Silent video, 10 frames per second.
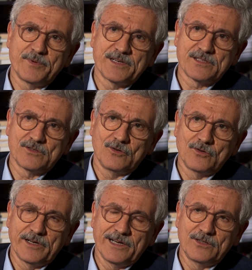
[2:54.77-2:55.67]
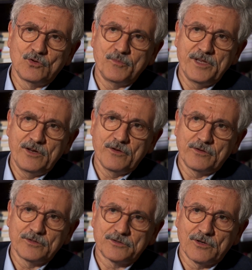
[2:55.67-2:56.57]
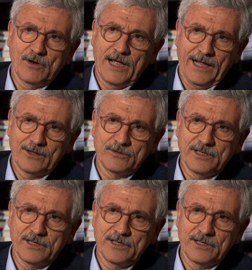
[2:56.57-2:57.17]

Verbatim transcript: persone al dominio incontrollato